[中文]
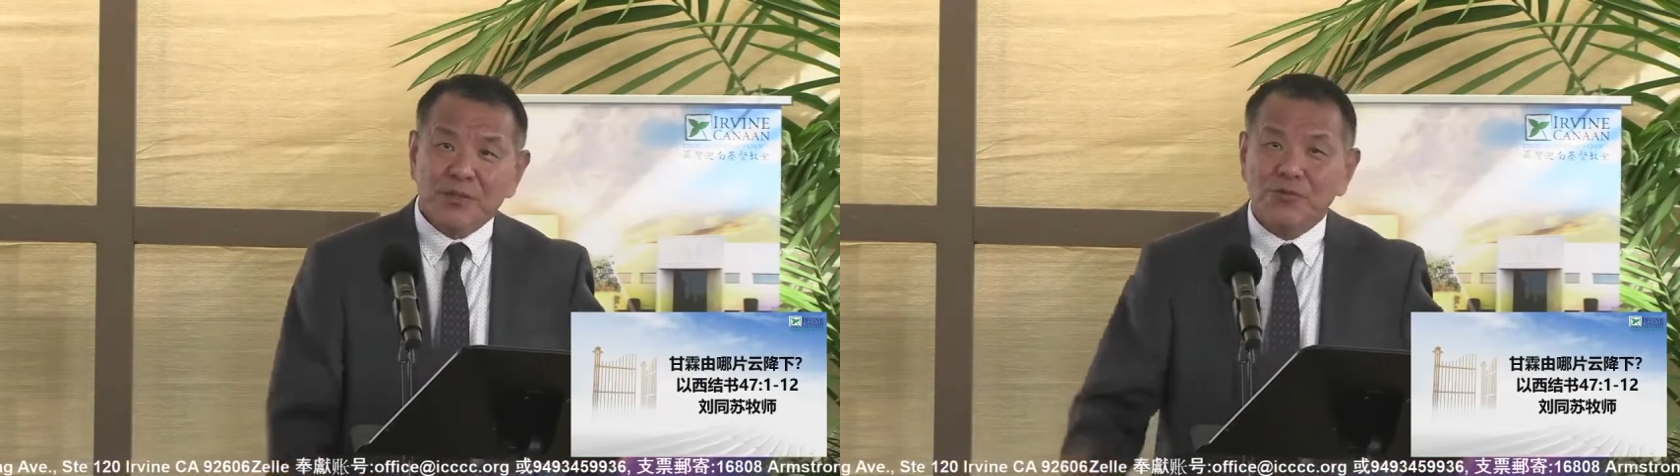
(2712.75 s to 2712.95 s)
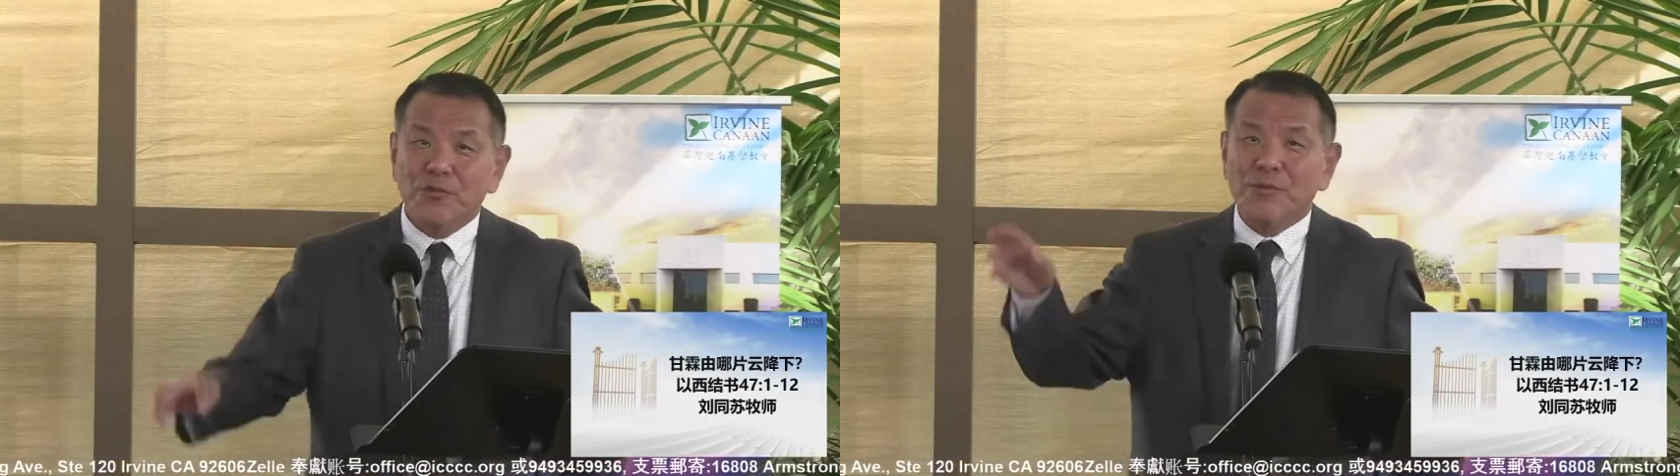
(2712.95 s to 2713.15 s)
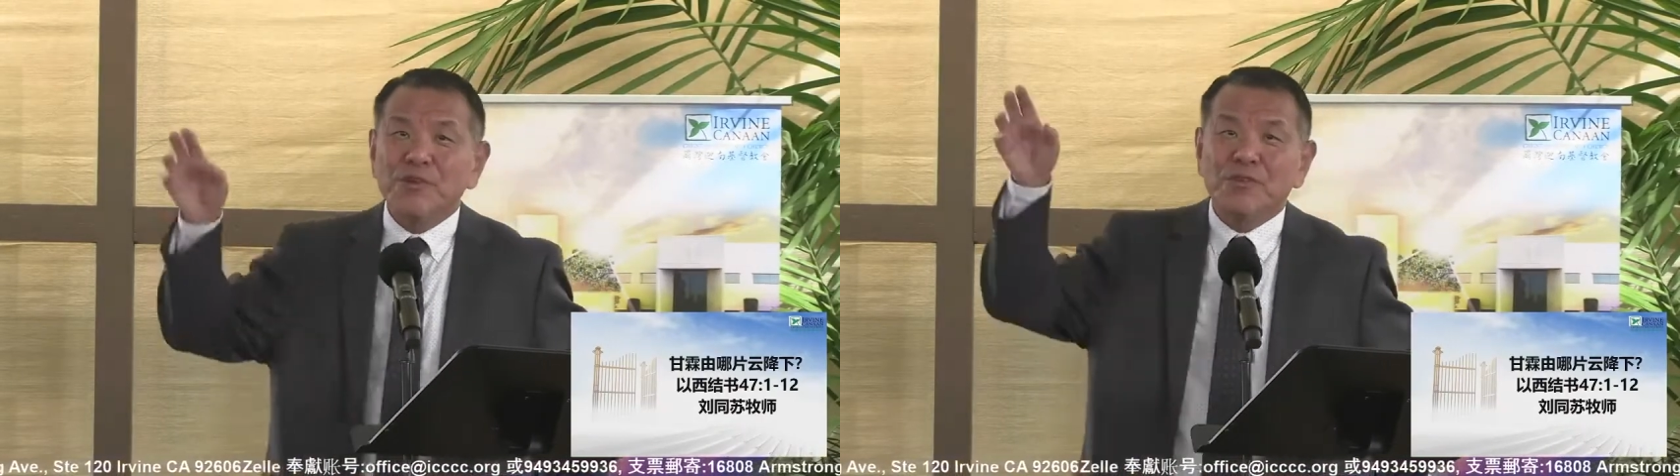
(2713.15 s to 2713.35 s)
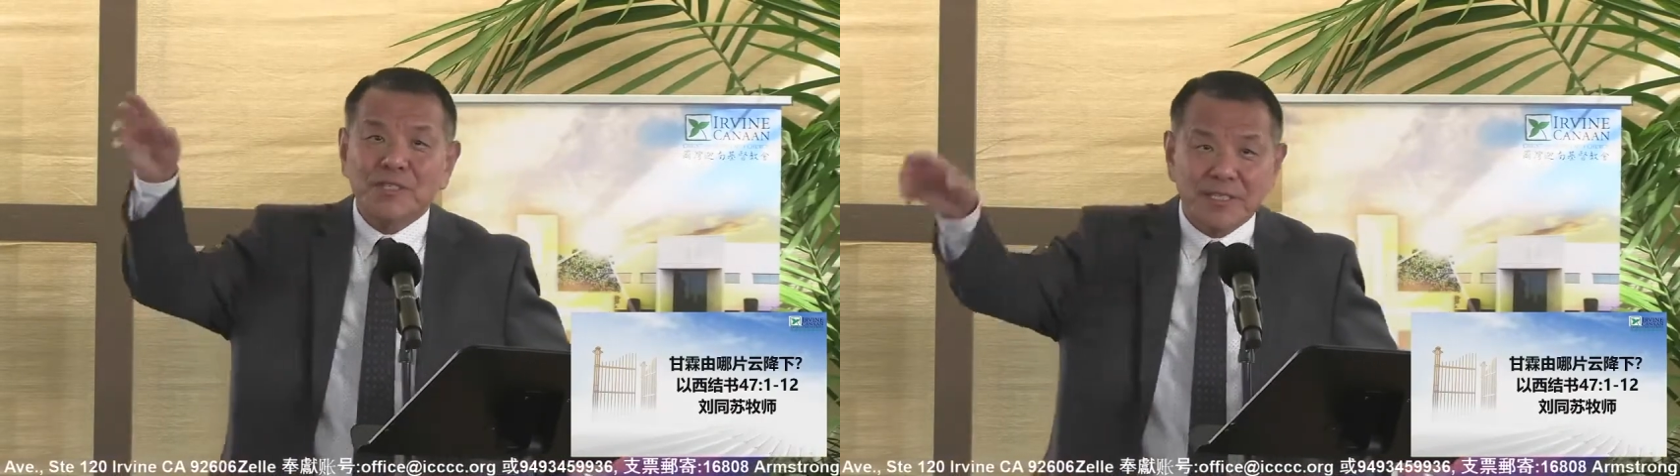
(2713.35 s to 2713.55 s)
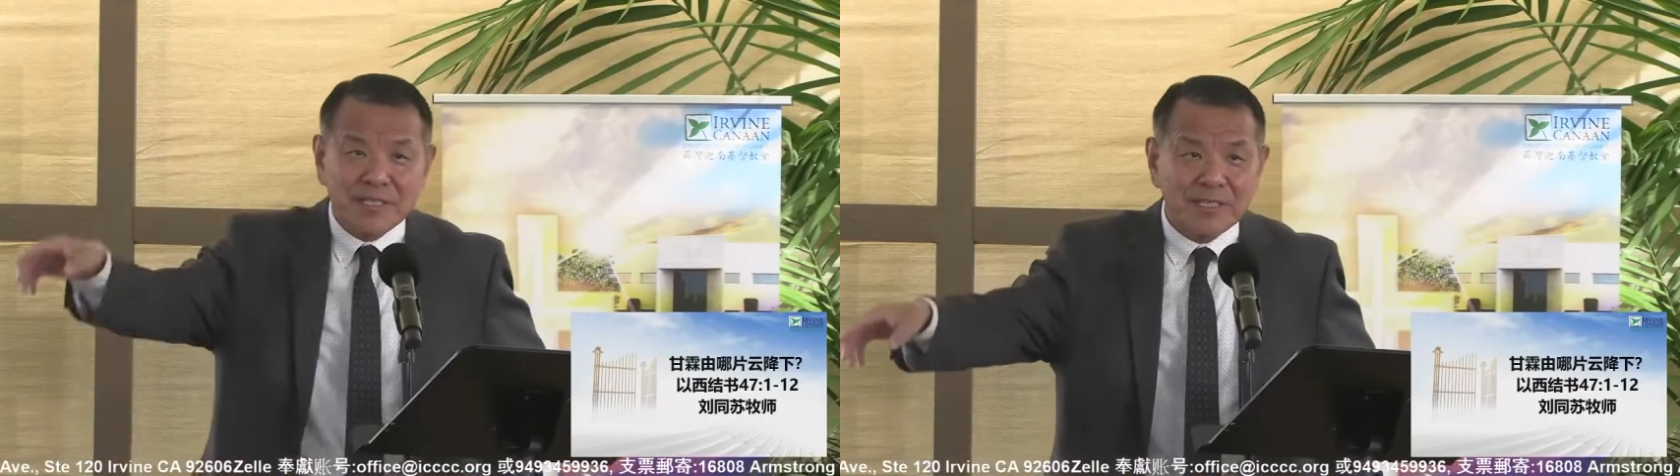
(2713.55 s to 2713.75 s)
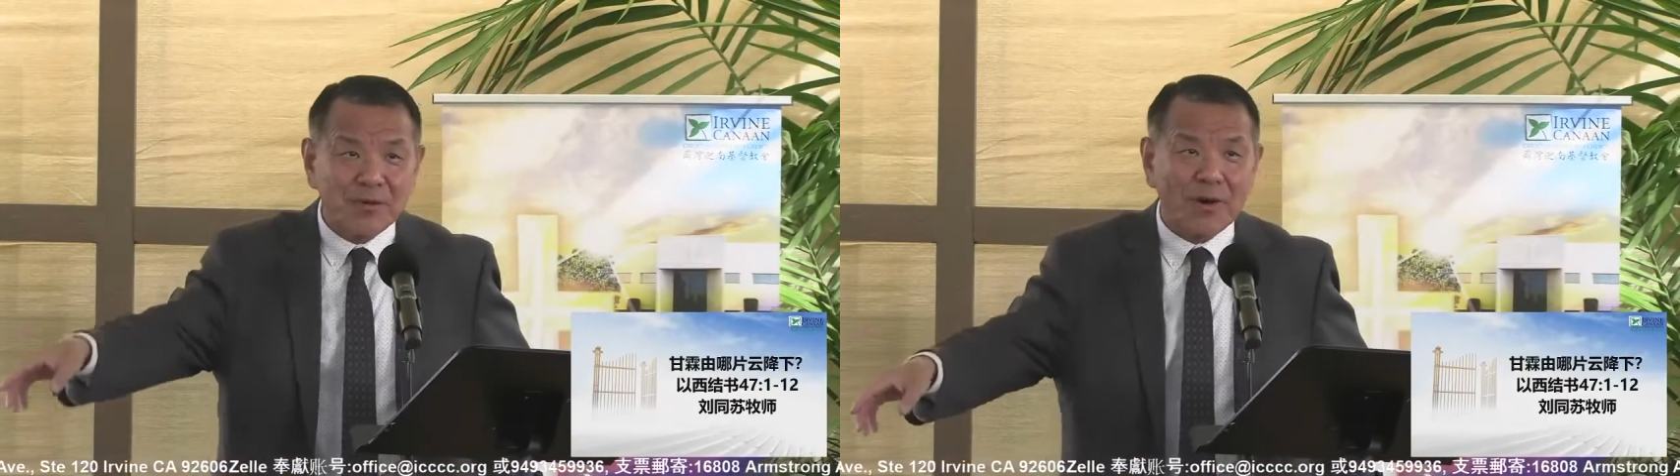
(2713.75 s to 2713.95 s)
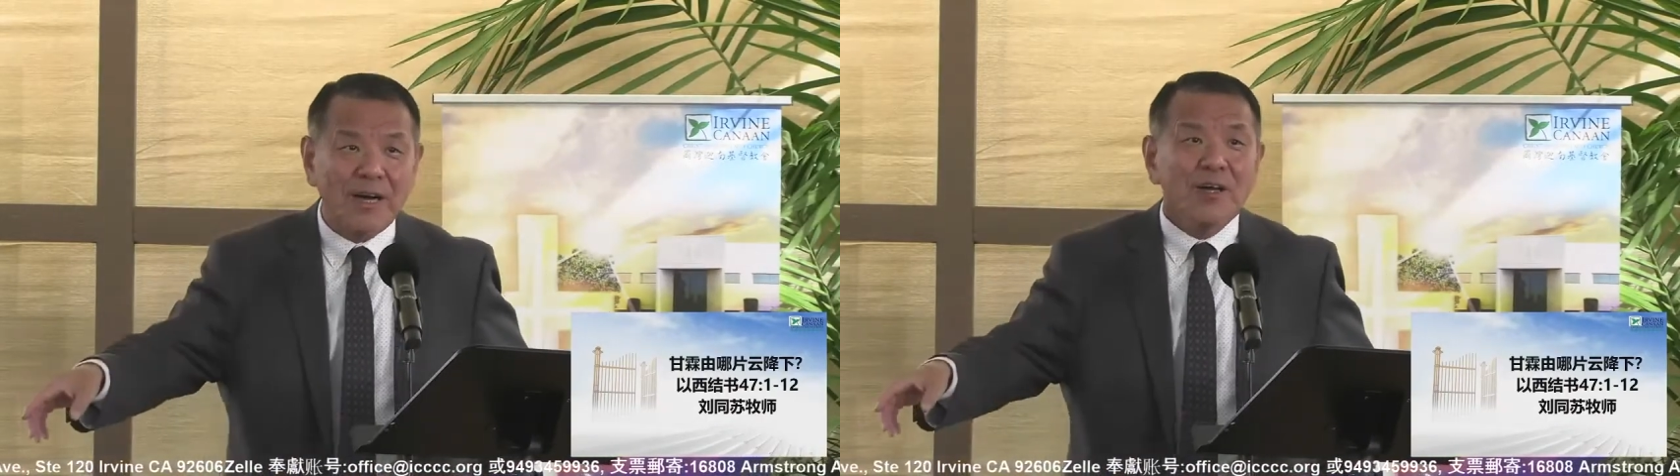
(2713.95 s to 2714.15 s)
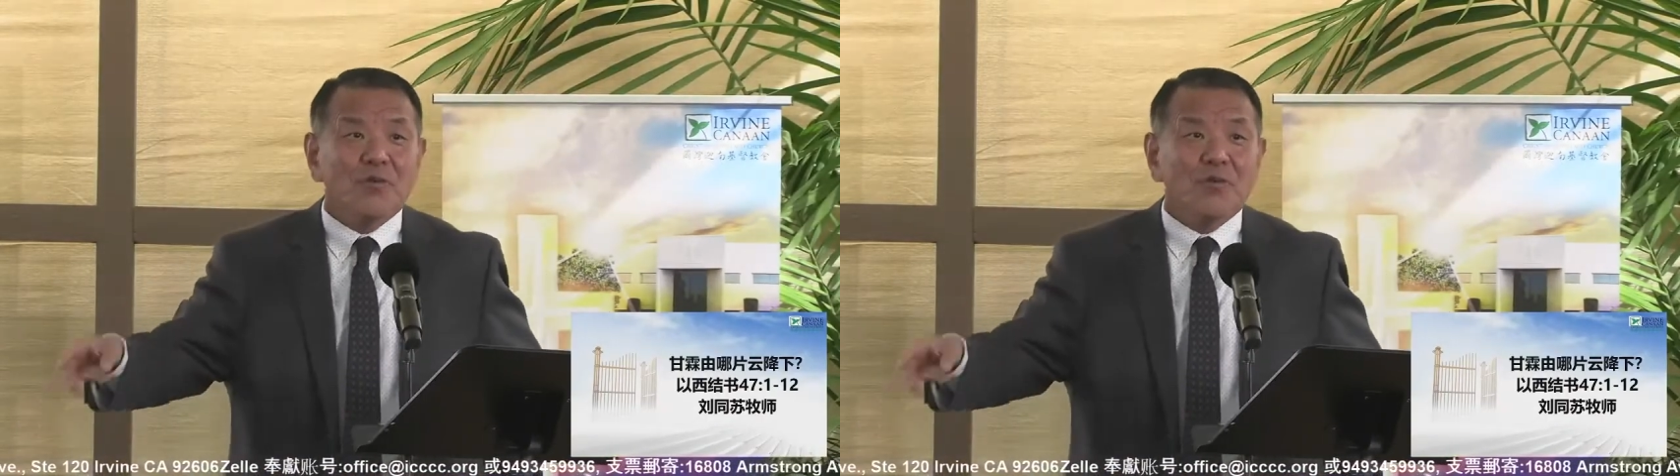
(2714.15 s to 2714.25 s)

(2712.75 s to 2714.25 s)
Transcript: 如果我们有热情的话，